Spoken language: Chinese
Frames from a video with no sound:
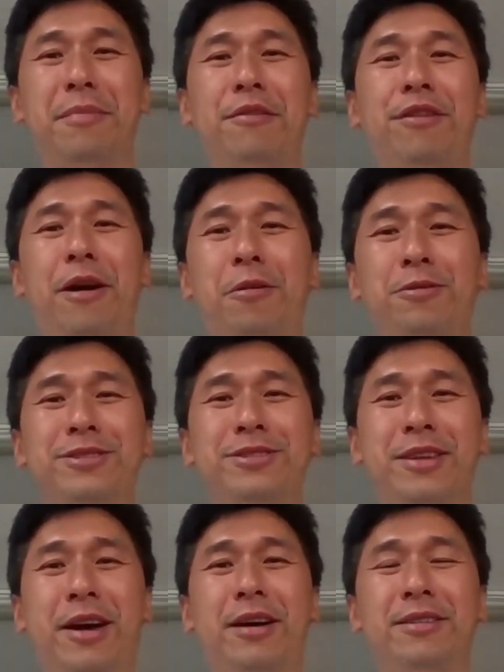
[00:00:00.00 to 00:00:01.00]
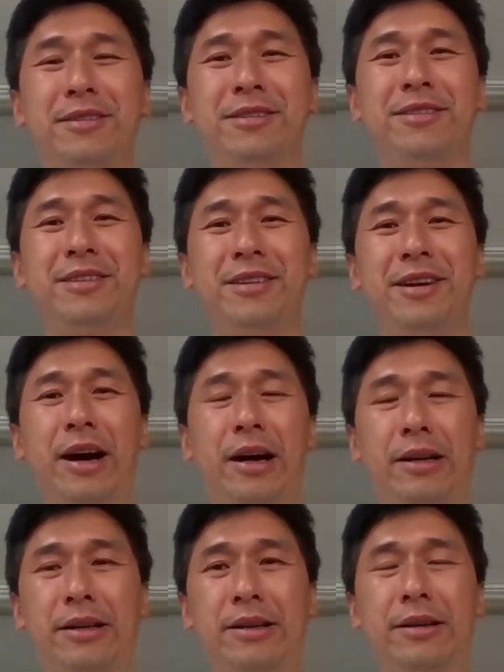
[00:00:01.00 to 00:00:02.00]
没发工资的，
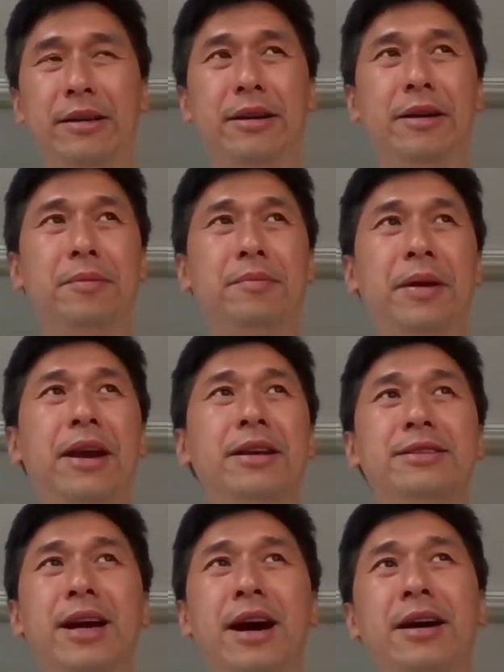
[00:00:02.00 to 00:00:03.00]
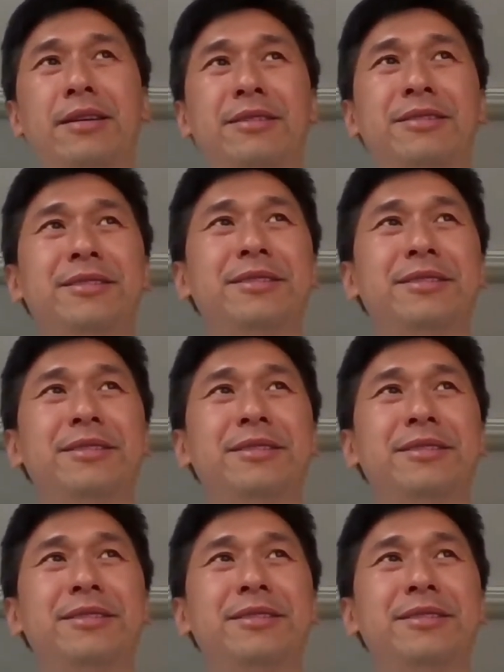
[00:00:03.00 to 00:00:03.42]
啊，被人家